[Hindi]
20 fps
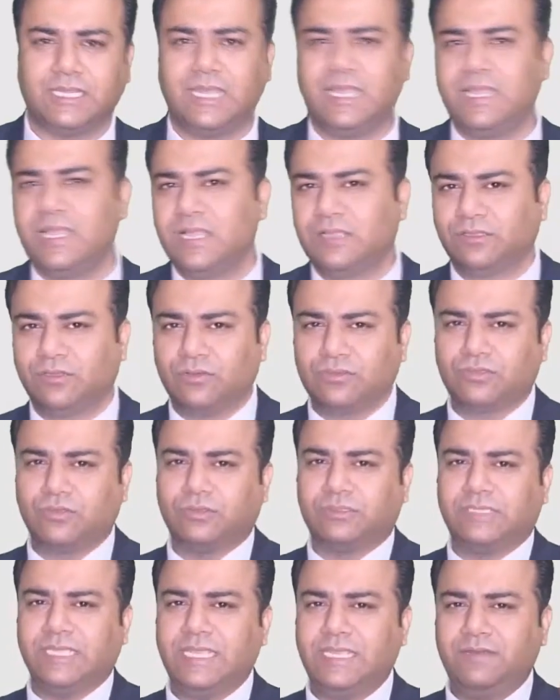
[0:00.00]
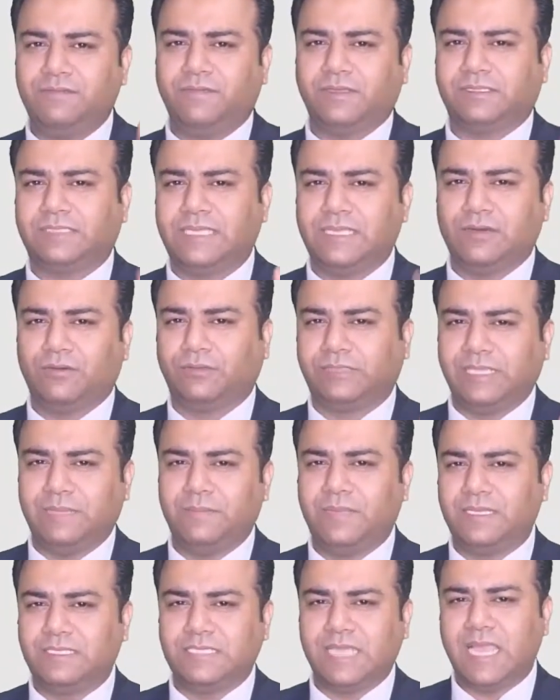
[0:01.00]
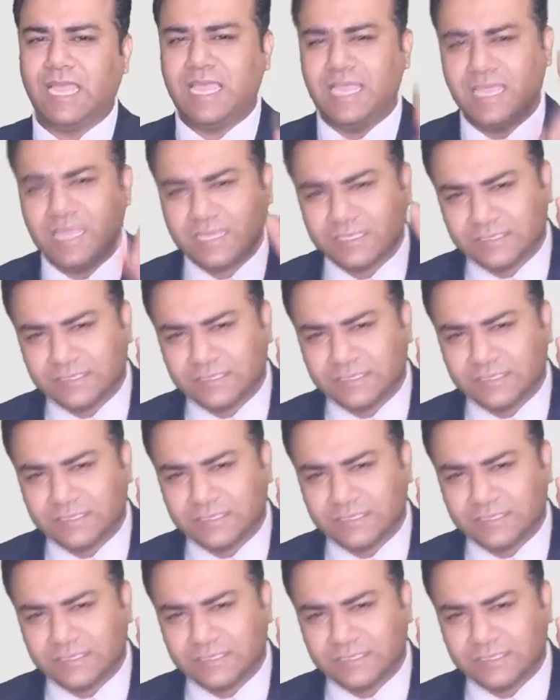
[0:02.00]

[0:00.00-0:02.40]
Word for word: है तो उसको तीन वक्त की रोटी मिल जाए